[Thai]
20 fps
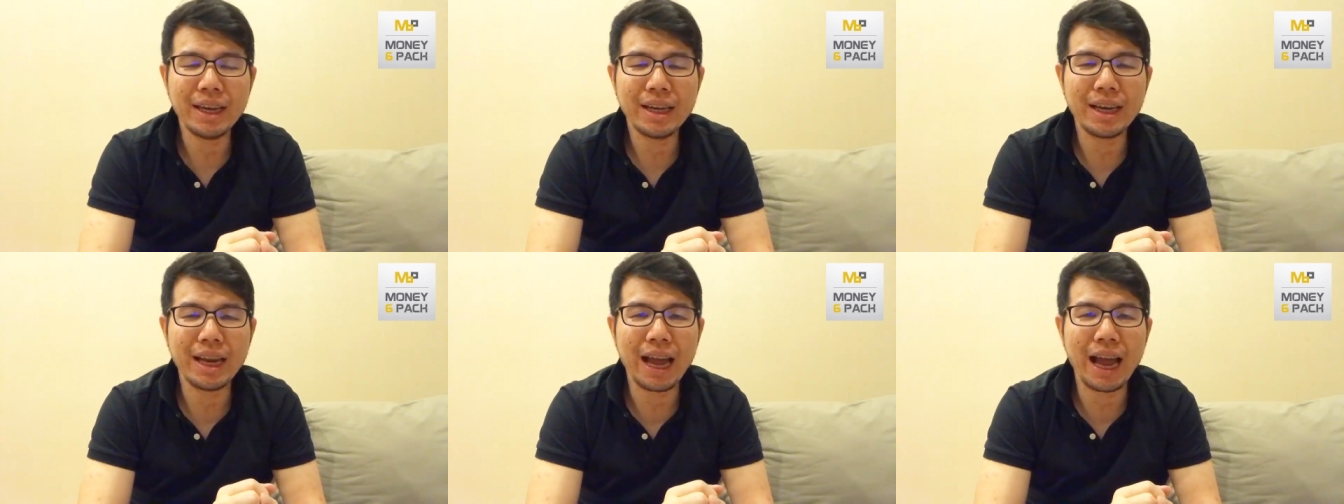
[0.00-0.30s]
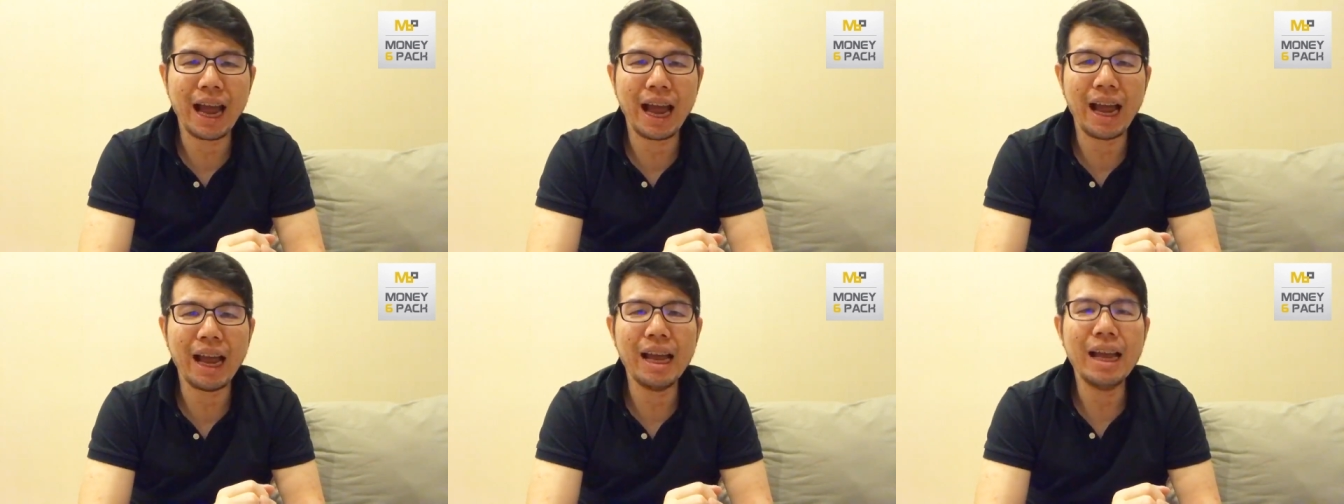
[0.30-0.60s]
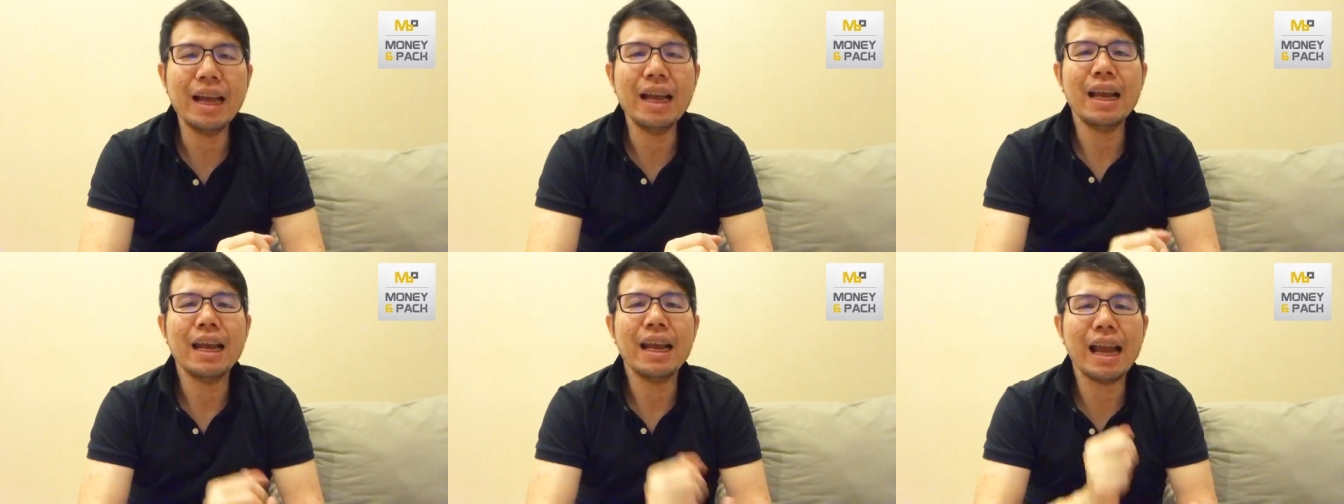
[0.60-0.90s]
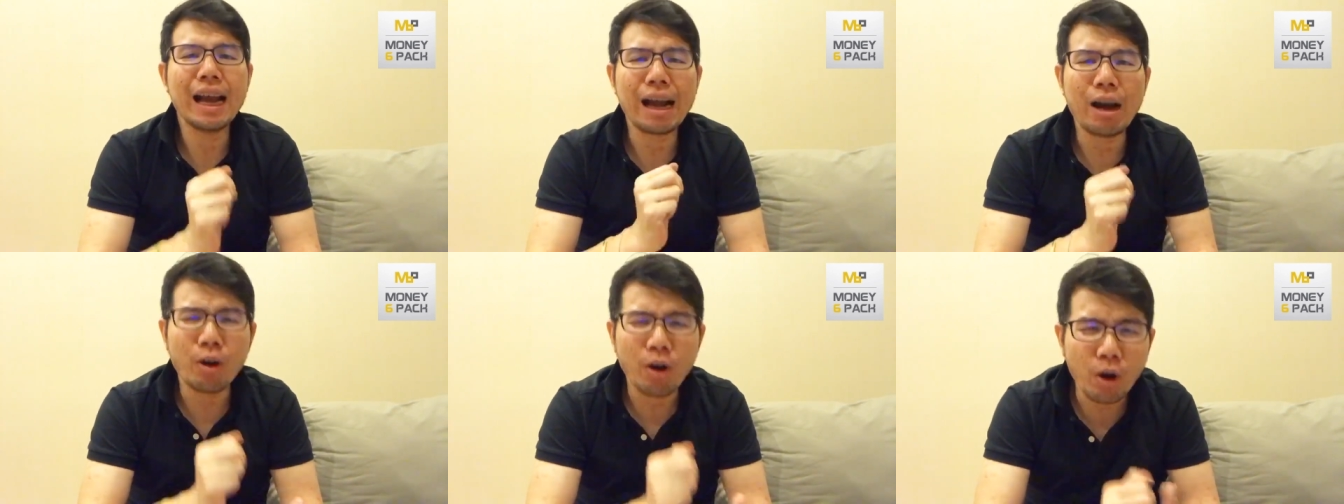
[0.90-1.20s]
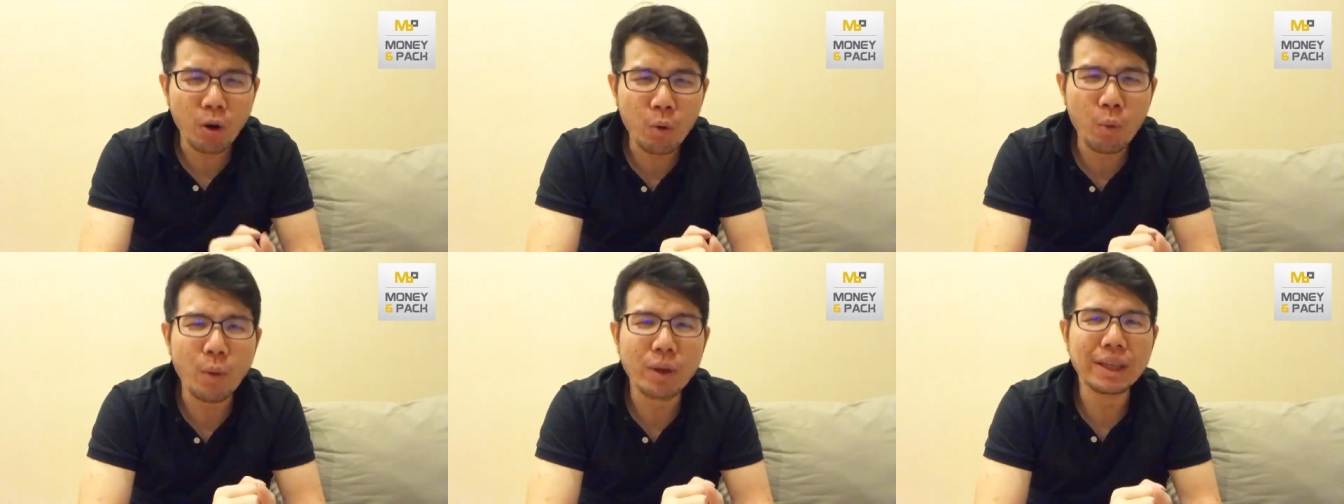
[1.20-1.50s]
นะฮะและเขาก็
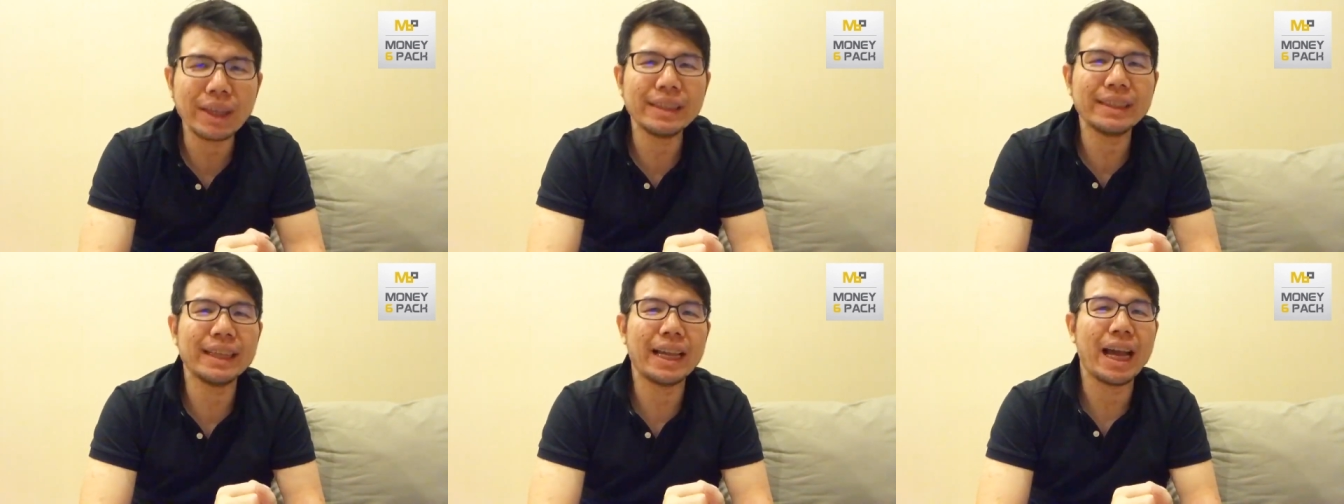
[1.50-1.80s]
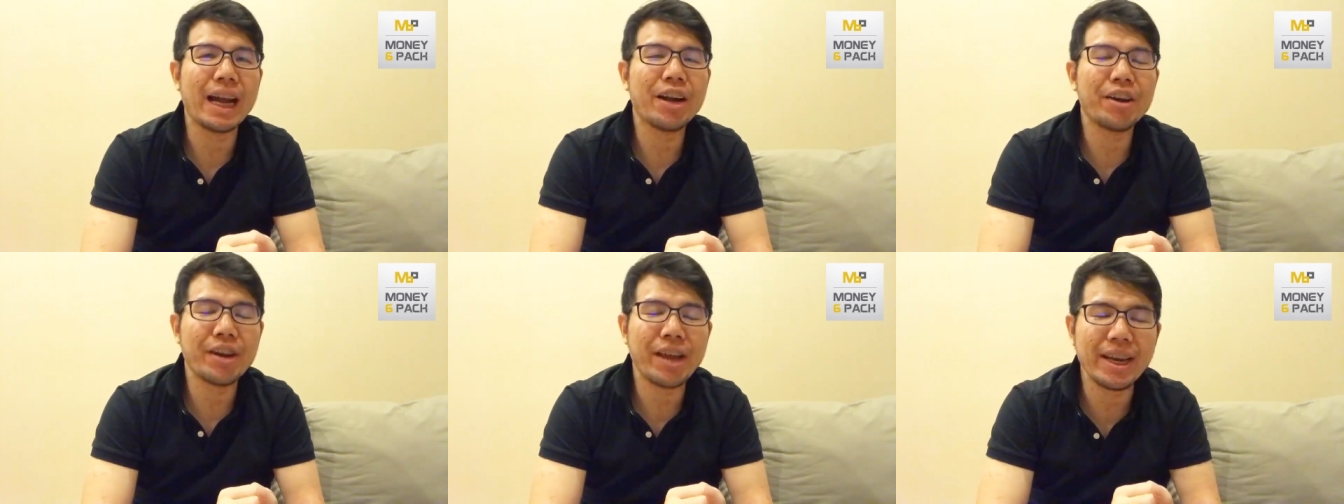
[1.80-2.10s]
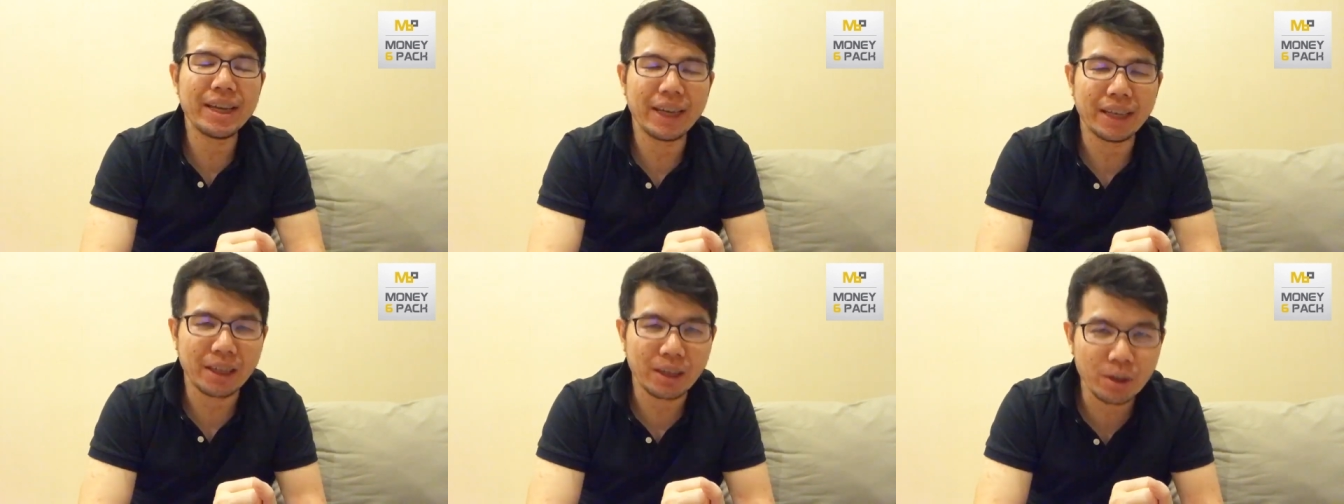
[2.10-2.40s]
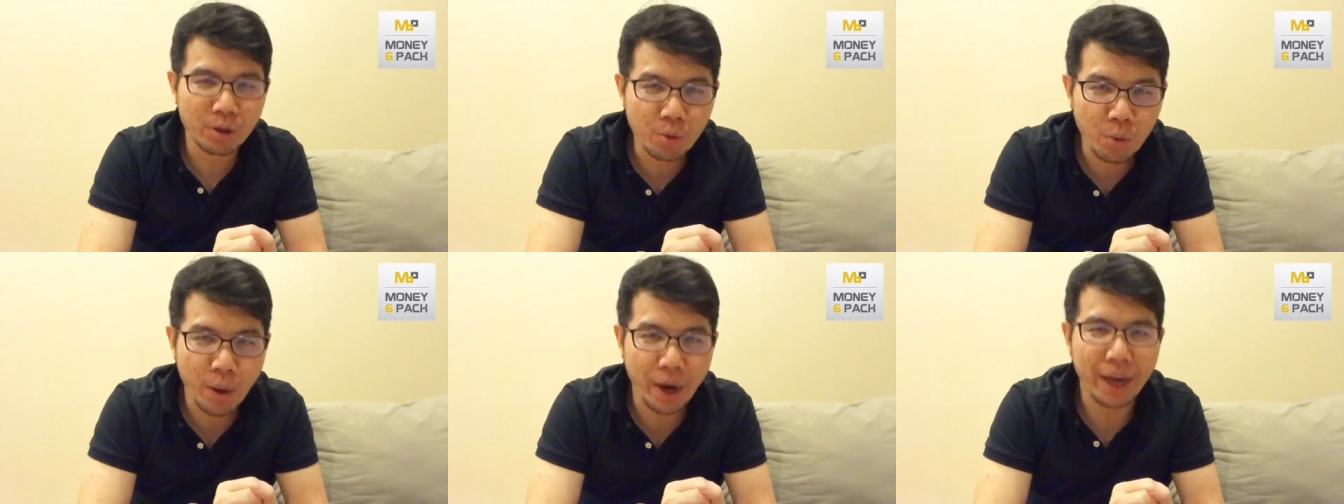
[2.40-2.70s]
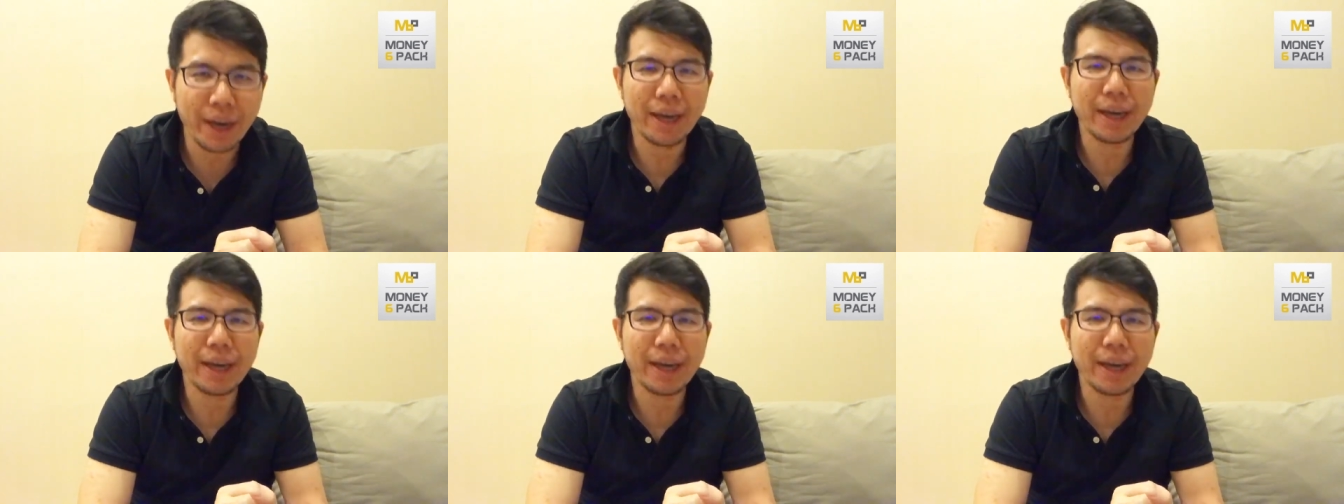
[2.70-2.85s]
กลัวจะเสียเครดิตด้วย